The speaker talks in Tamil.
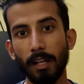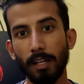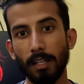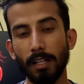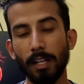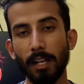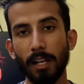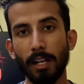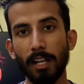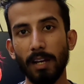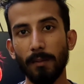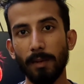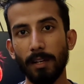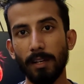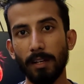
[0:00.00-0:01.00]
இதெல்லாம்
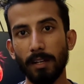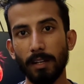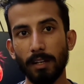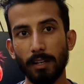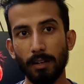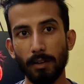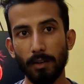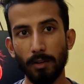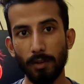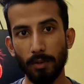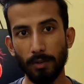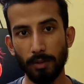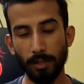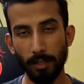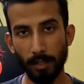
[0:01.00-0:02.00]
இல்லாமல் அவர்
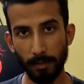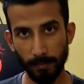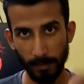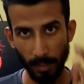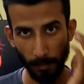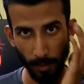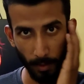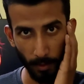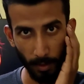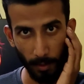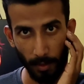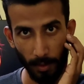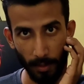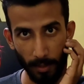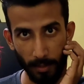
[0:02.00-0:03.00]
வந்து நம்மளை விட்டு
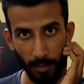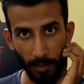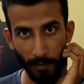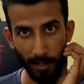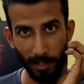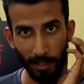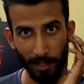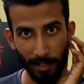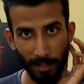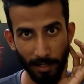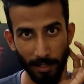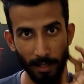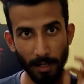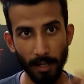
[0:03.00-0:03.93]
தவறிட்டார்